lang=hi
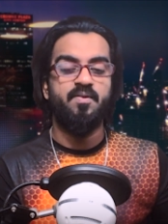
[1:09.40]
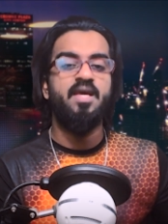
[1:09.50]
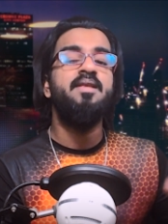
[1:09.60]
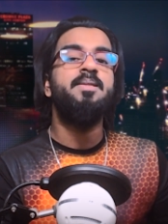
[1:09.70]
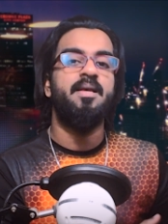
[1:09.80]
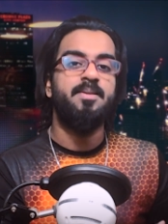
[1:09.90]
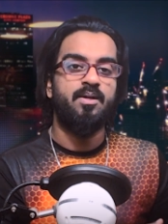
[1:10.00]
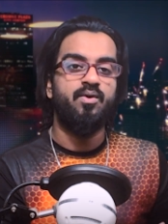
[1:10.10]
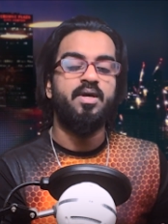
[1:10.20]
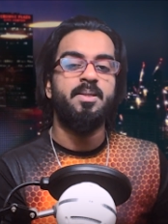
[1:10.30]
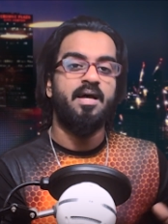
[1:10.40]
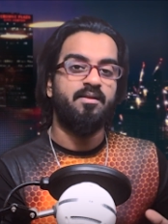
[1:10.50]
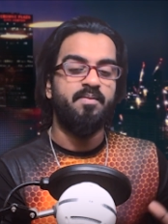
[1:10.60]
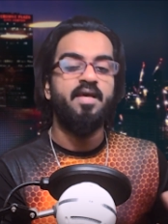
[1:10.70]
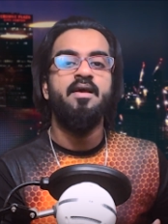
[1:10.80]
इन सेंसरों के
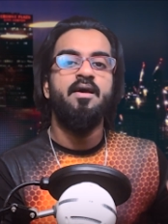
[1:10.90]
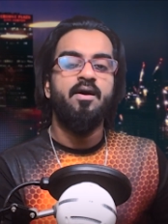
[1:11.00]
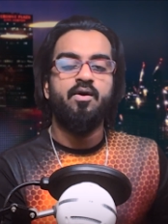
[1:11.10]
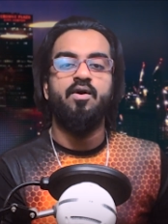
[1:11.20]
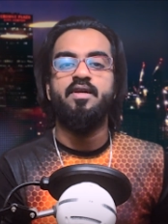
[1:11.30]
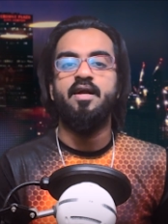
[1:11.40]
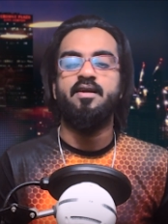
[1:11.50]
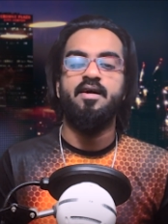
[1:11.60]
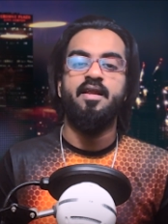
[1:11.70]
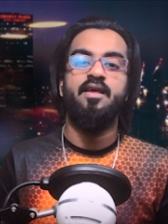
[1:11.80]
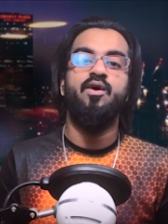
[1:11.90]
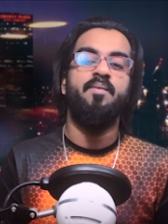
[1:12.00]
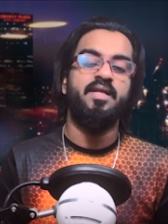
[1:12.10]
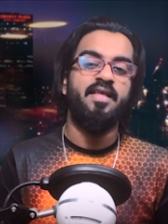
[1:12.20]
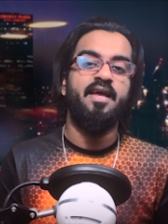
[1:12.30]
साथ में कॉन्टैक्ट करेंगे और
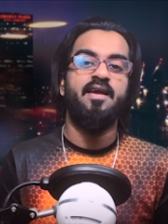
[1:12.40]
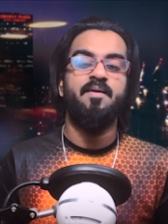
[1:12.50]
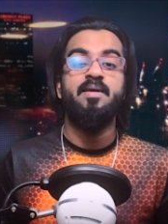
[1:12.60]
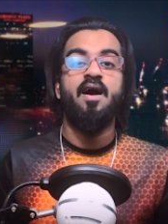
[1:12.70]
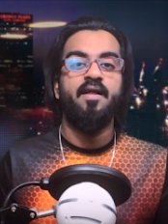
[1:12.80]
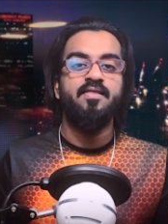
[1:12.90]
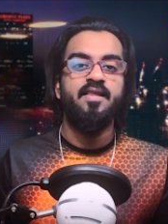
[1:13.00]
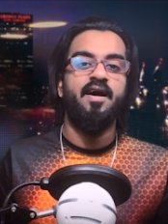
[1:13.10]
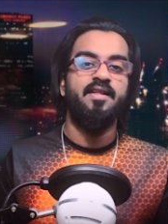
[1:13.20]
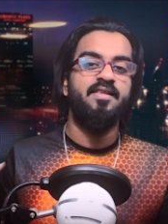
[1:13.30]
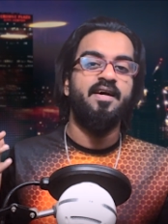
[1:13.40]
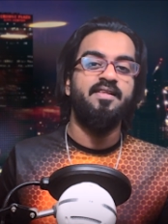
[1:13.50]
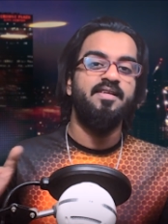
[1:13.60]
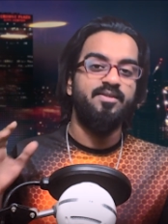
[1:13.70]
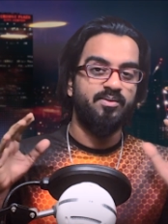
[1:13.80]
बताएंगे कि भैया आंधे आंधे
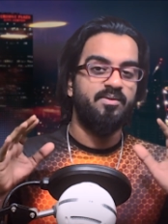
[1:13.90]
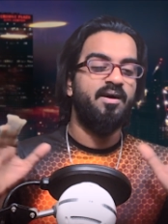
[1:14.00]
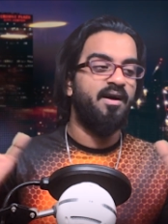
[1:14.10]
आंधे जो